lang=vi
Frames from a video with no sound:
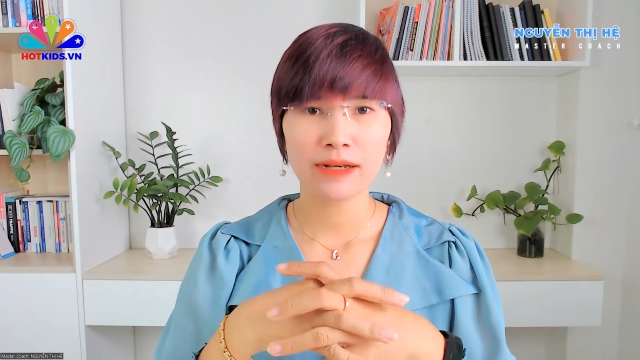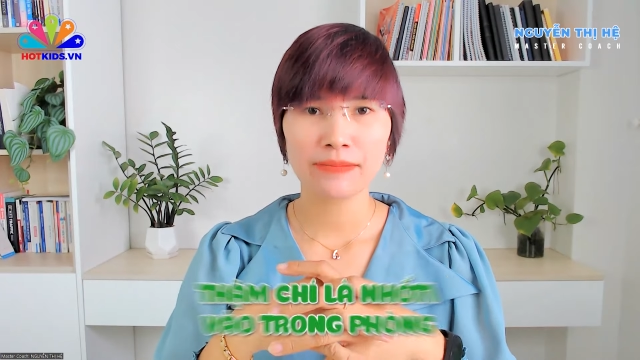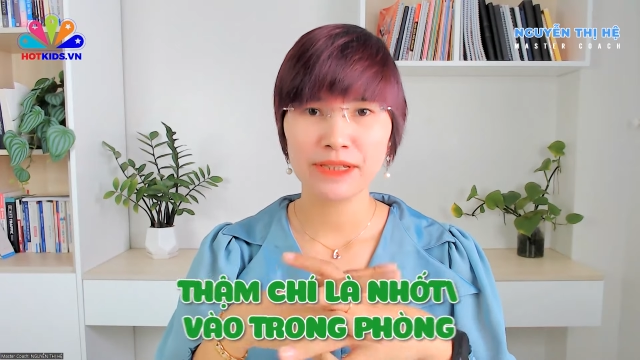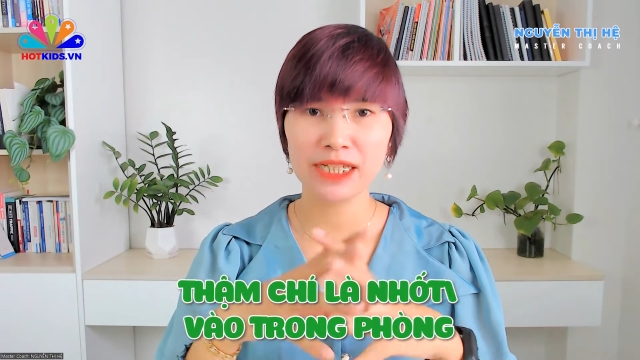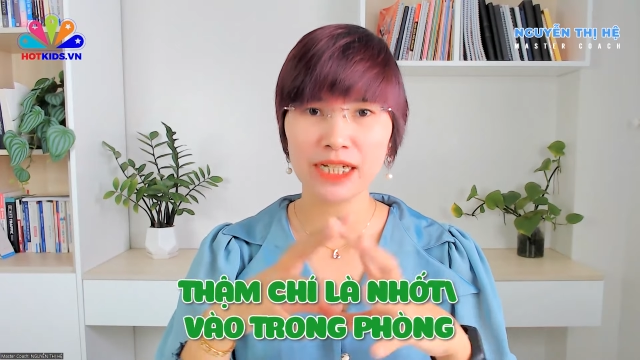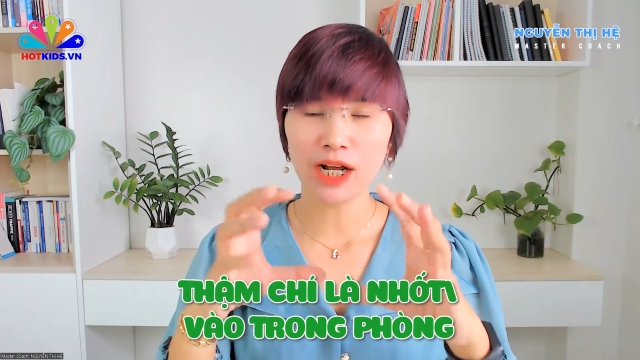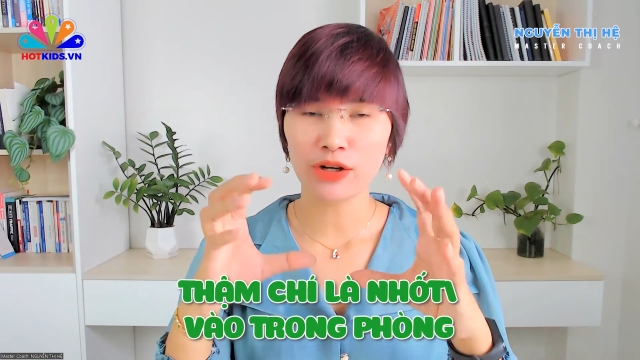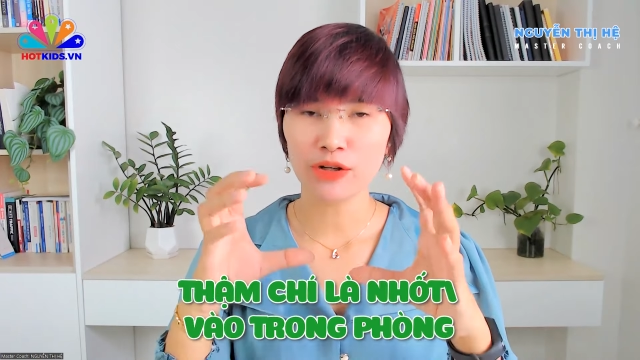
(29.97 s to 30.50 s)
thậm
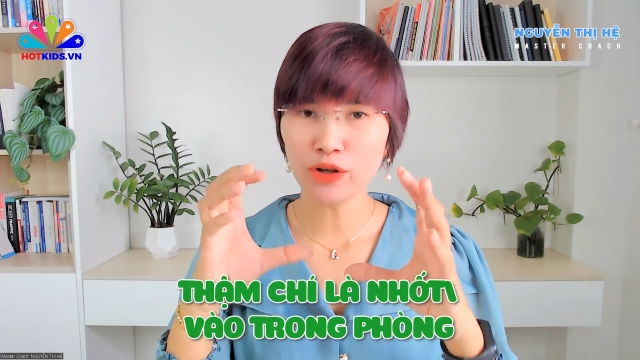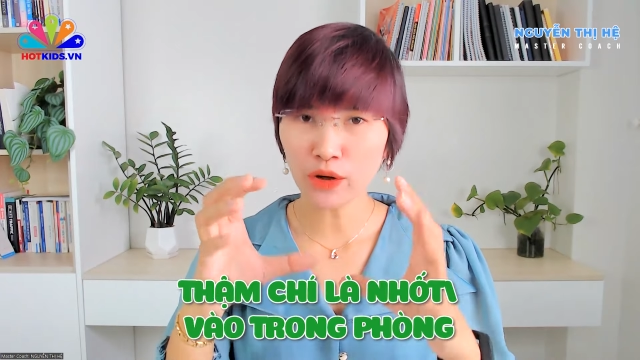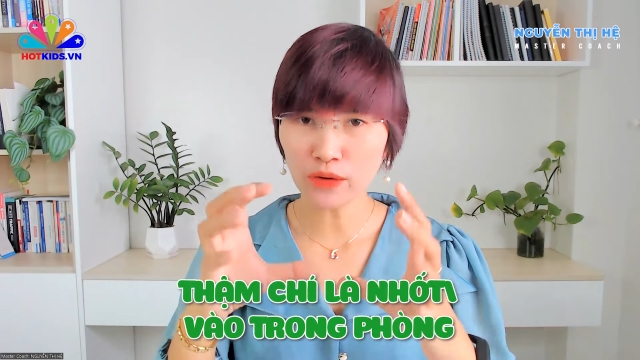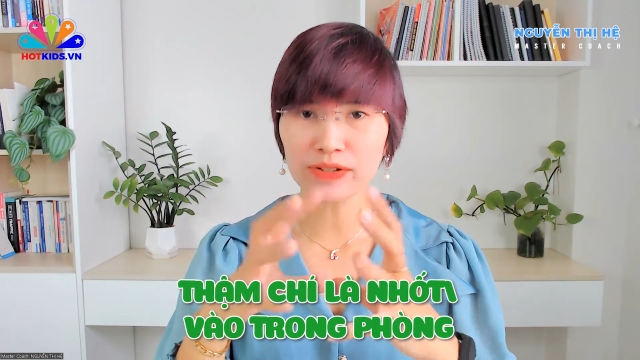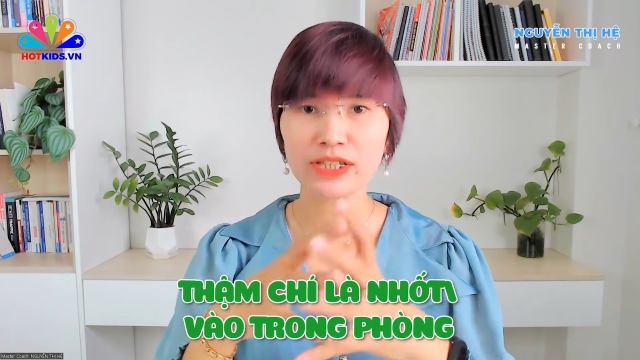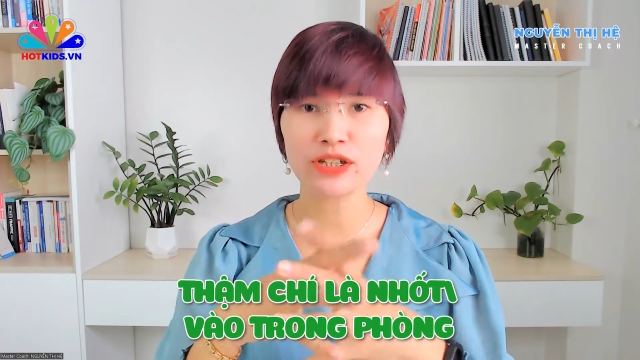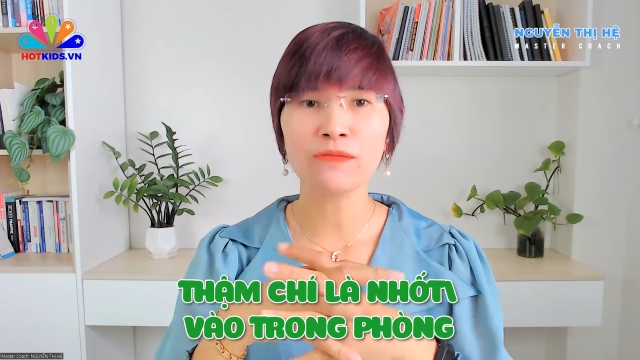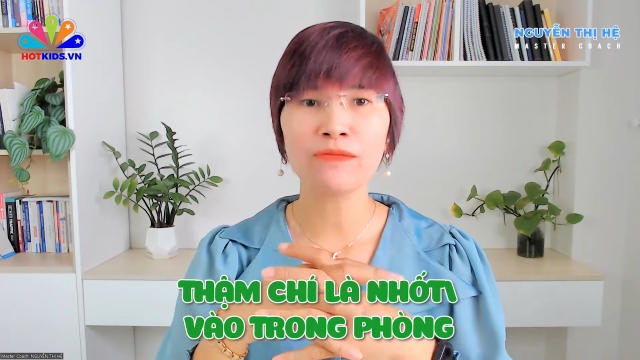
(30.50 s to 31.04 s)
chí là
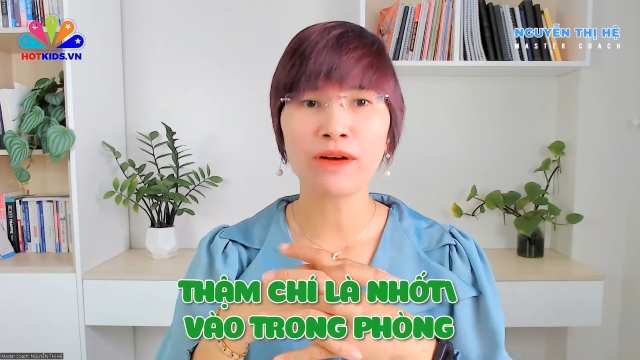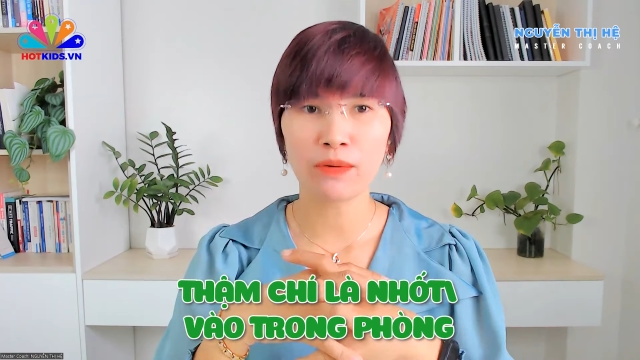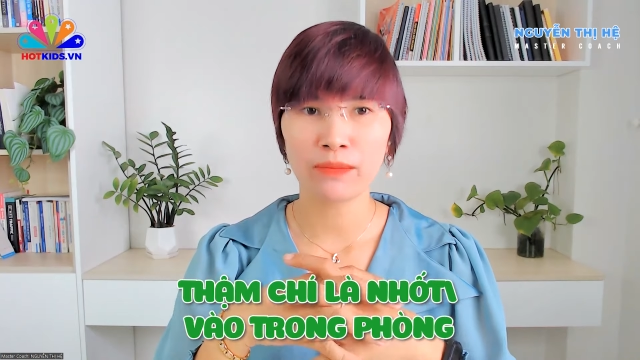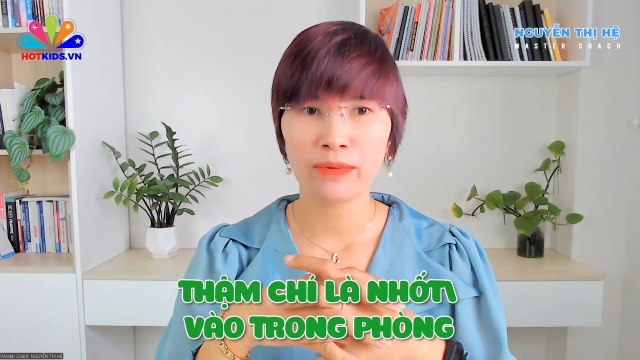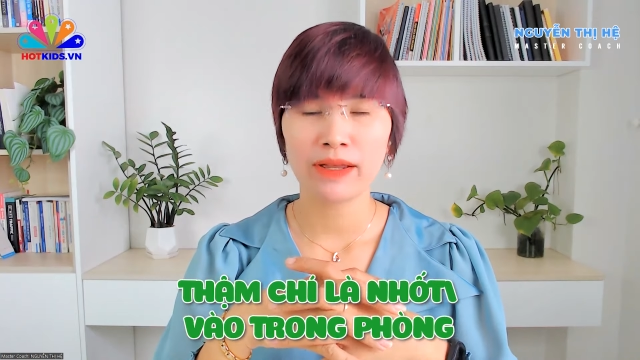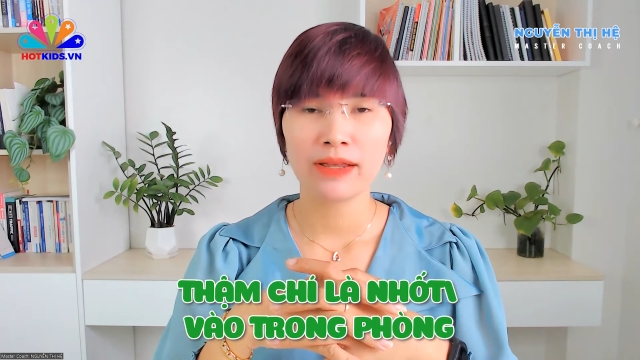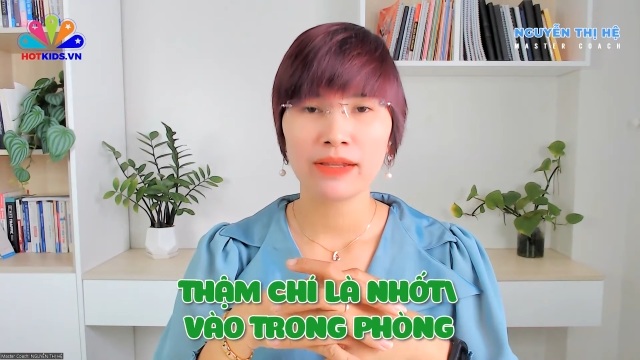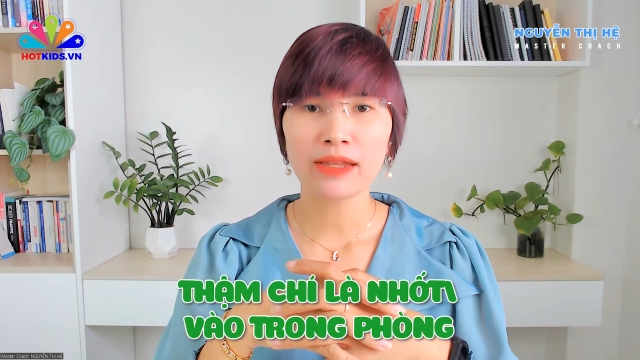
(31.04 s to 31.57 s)
nhốt vào trong phòng
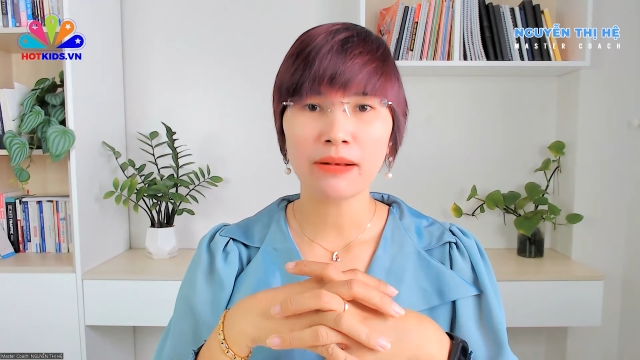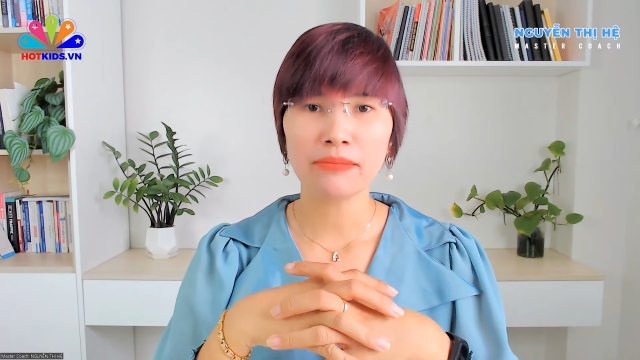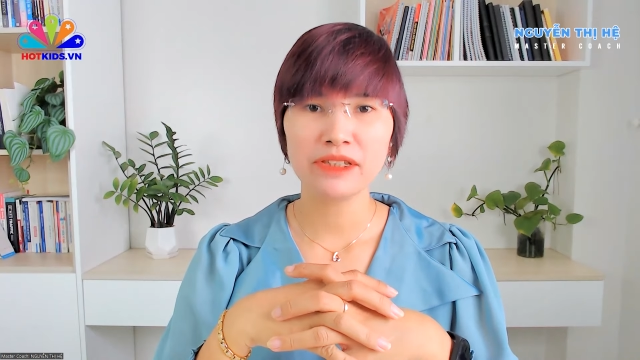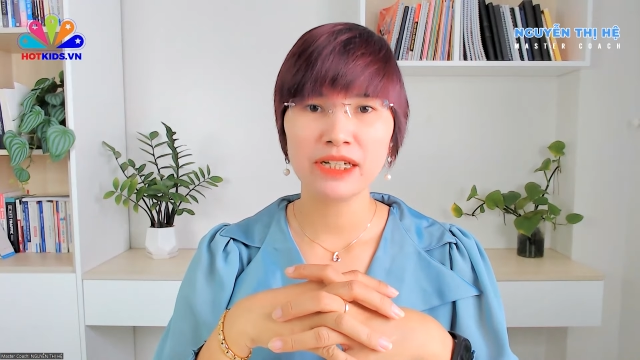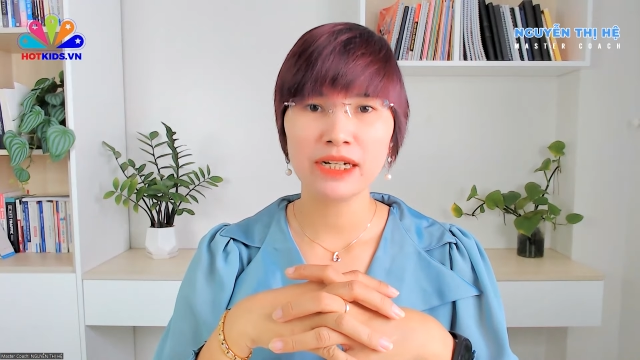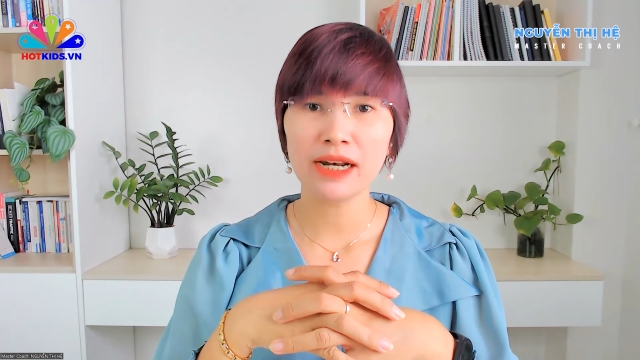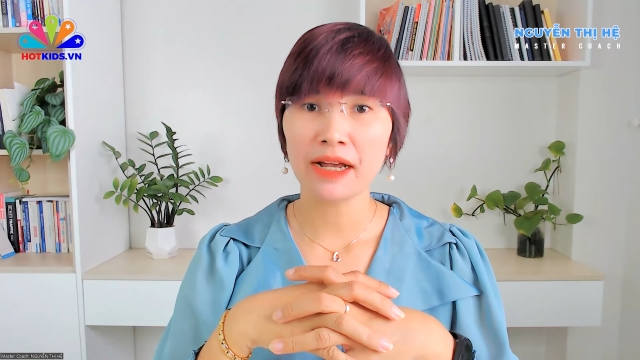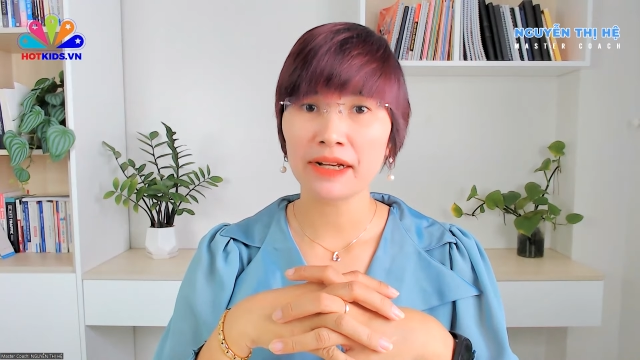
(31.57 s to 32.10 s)
thậm
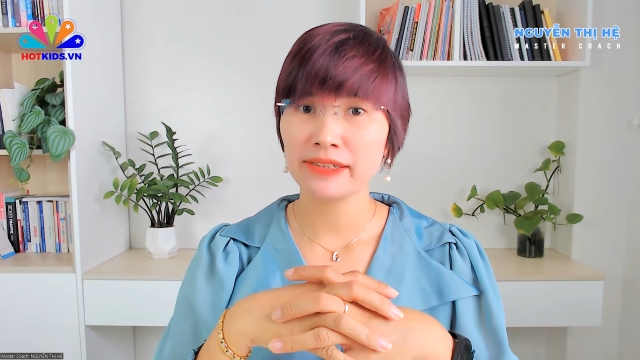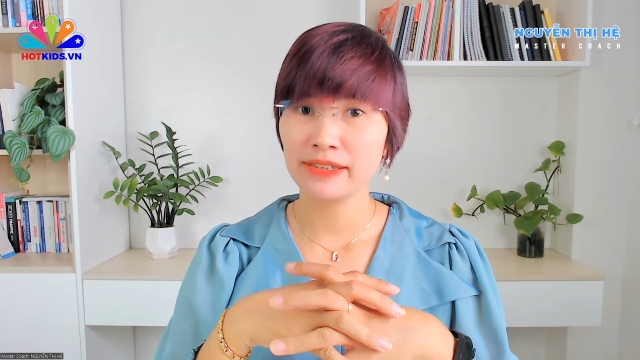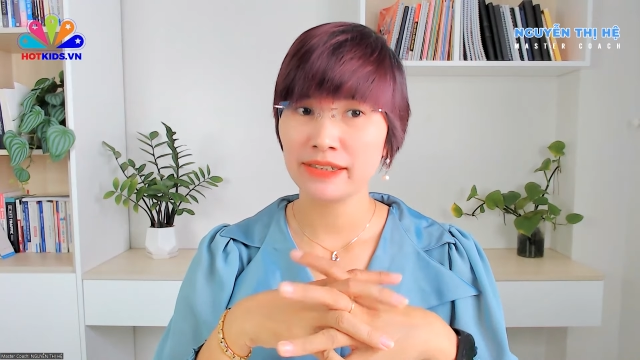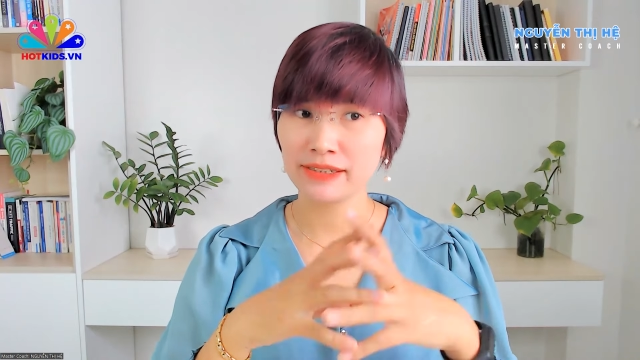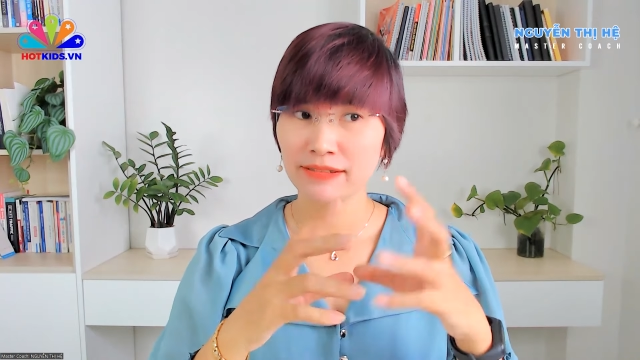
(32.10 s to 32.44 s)
chí là